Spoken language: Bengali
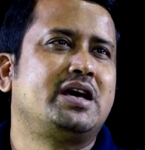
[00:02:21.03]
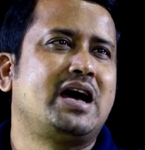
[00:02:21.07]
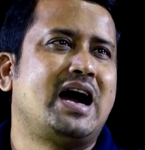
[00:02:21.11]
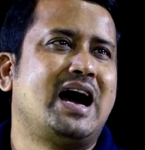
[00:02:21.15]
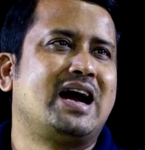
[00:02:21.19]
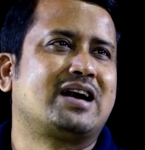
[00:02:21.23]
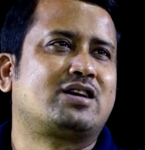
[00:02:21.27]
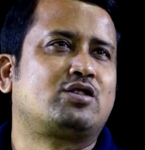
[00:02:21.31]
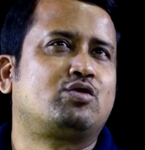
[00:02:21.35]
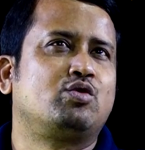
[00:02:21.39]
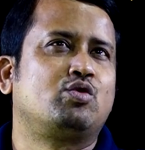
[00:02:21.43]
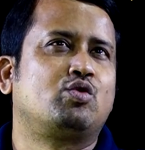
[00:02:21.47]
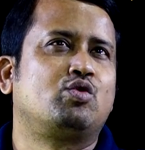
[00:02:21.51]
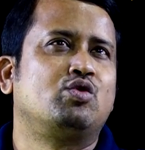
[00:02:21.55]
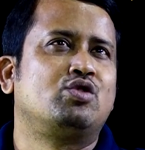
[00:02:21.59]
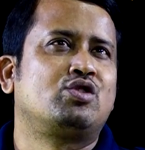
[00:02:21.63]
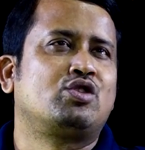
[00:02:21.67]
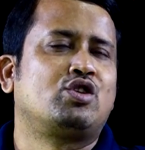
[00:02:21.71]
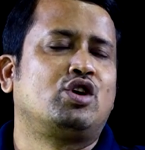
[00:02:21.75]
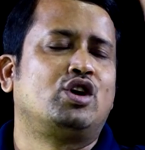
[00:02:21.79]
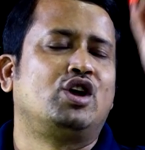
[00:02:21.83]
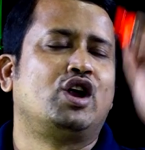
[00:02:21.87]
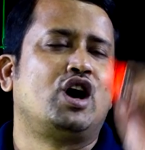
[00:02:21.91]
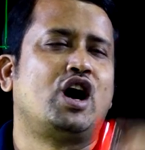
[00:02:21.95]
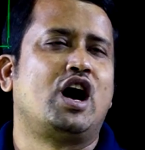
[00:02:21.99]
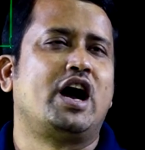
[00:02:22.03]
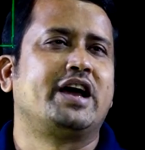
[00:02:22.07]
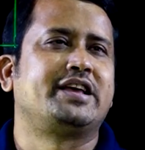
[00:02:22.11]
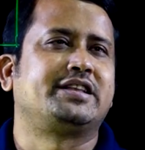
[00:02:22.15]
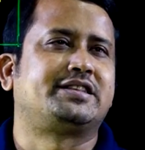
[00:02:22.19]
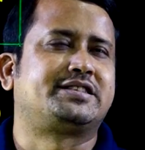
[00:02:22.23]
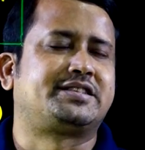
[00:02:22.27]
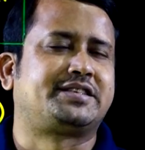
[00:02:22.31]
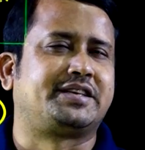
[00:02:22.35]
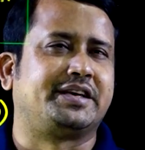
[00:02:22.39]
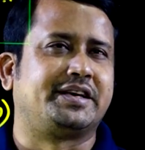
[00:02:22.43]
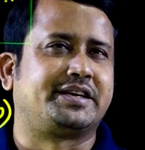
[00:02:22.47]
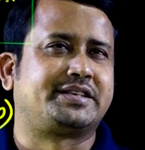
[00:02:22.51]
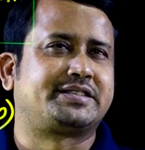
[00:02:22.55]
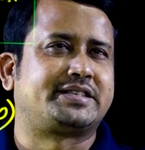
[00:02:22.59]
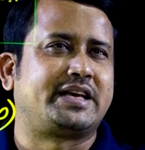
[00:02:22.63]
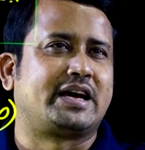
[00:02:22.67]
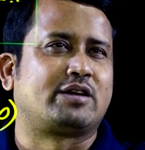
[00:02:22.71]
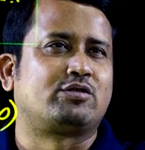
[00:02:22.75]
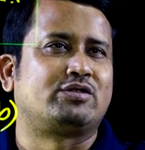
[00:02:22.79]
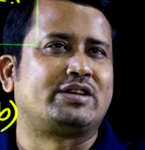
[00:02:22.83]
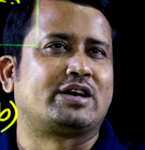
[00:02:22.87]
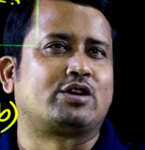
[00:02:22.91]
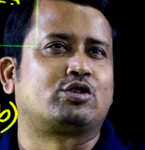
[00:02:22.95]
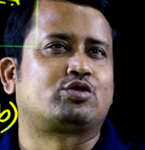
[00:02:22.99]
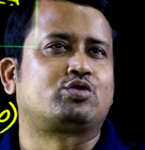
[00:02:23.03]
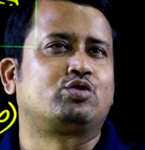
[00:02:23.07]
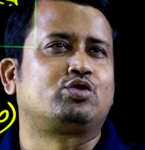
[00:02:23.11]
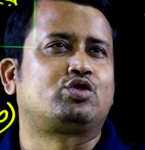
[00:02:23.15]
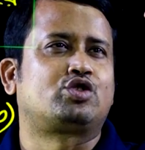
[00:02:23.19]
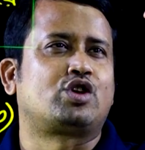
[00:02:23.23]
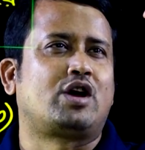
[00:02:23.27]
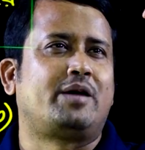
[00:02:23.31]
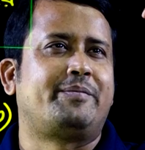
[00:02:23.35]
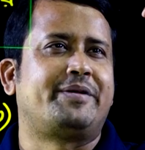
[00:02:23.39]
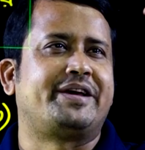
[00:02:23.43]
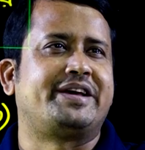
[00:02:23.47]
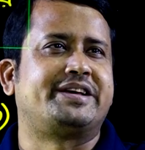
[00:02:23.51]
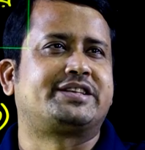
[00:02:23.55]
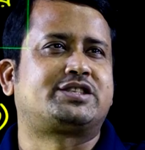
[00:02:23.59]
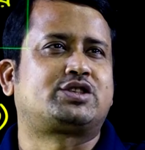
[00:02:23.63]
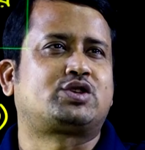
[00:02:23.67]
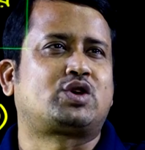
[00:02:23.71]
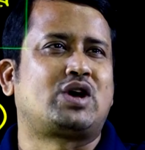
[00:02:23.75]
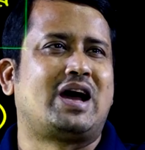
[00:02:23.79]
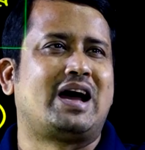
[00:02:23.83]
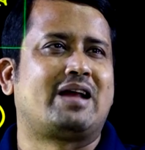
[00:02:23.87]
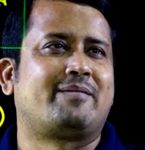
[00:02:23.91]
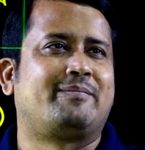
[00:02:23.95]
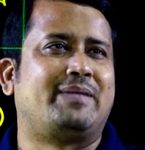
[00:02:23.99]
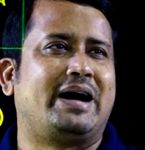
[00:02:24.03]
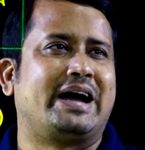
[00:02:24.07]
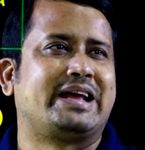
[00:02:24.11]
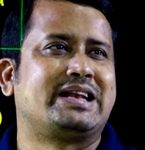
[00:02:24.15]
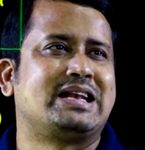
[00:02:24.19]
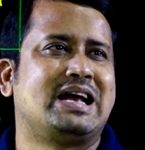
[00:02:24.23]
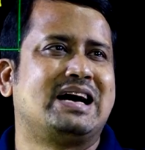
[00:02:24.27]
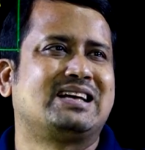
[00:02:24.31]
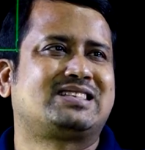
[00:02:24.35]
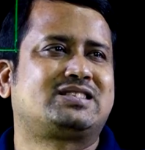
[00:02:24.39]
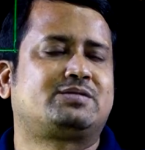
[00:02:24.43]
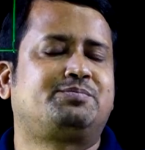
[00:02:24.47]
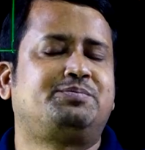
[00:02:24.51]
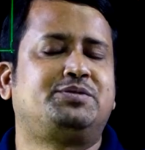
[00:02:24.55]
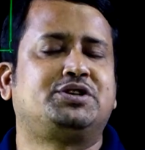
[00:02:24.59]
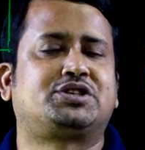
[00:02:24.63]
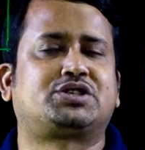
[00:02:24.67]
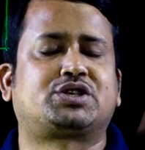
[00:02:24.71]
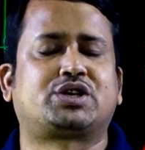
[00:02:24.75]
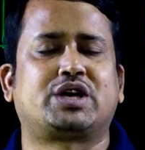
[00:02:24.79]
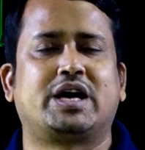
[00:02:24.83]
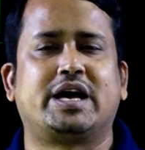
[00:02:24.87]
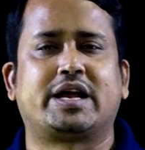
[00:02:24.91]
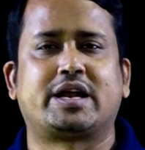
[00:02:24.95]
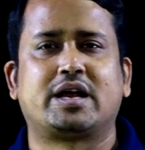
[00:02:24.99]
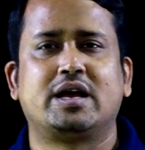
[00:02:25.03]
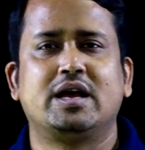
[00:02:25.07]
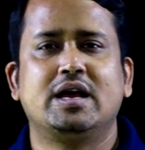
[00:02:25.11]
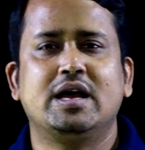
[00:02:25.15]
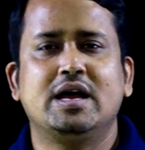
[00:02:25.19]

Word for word: আর টু গুণ করলে হয় সিক্স এখন দেখো সূত্র হবে এ স্কোয়ার মাইনাস বি স্কোয়ার